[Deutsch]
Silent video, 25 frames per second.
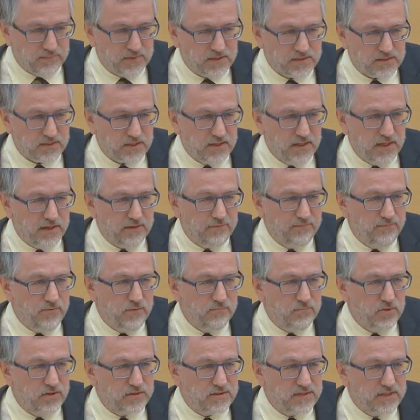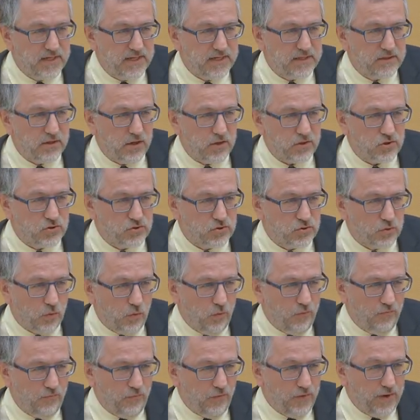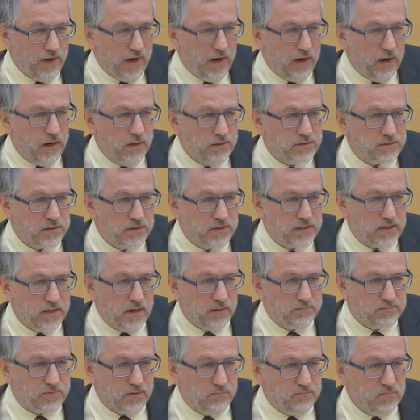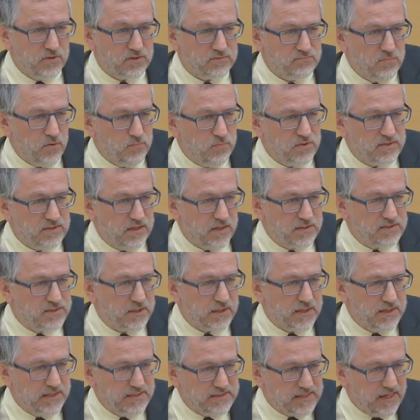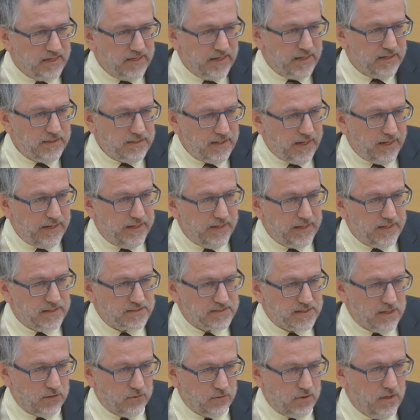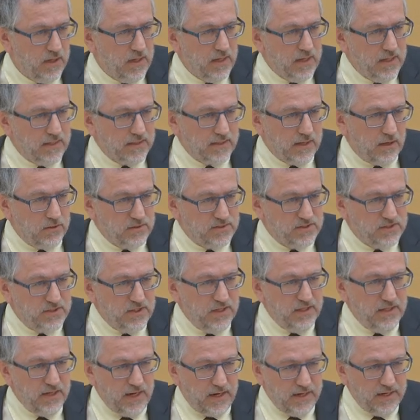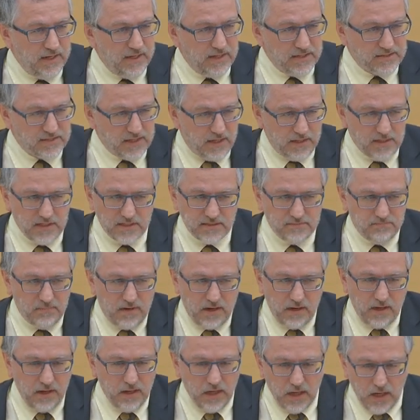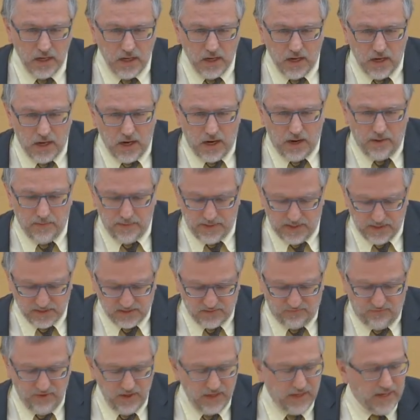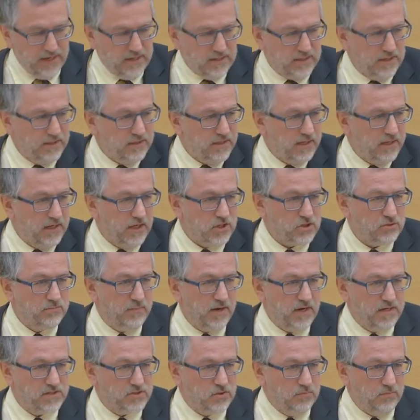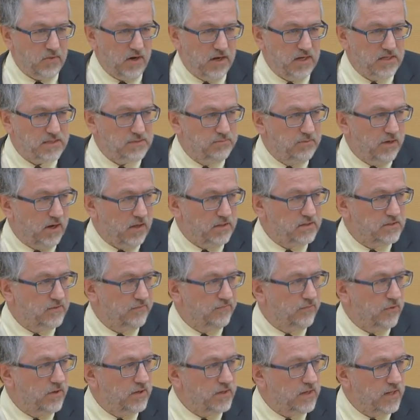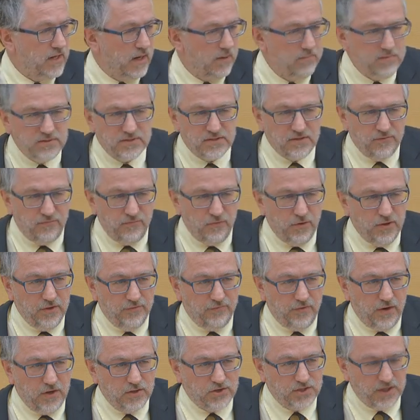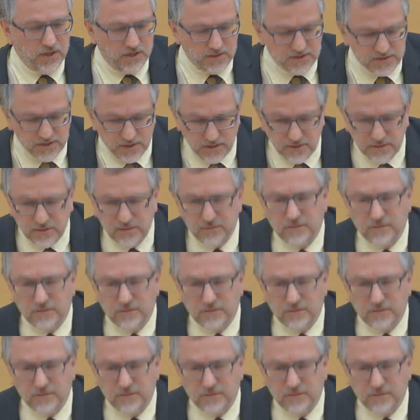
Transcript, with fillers: Das klingt für mich sehr nach Strohfeuer. Also ich glaube, da, wir müssen aus der Krise lernen, einiges auch draus ziehen, einiges anders machen, aber jetzt viel Geld hinterher schmeißen, um alles wieder anzufeuern, glaube ich, ist der völlig falsche Ansatz.